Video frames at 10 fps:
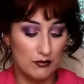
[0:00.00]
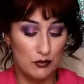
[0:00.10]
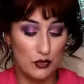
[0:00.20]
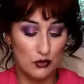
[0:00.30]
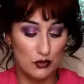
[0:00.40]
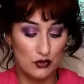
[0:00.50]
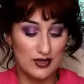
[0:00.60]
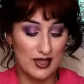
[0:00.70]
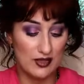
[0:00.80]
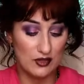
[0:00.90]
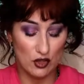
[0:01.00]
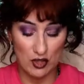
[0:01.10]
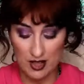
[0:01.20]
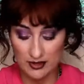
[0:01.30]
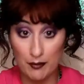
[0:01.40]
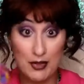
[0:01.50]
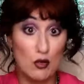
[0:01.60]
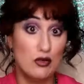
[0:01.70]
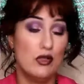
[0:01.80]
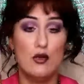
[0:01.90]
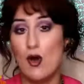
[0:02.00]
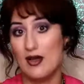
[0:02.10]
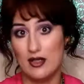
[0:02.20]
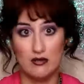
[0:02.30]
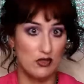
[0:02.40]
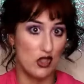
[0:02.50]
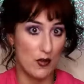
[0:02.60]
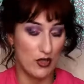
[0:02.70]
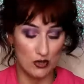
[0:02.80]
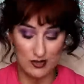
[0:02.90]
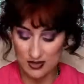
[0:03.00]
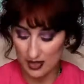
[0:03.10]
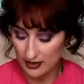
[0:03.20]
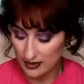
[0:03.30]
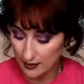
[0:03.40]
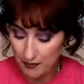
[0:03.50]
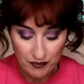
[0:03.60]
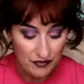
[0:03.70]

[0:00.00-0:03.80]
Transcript: più selezionata per quanto riguarda diciamo i rossetti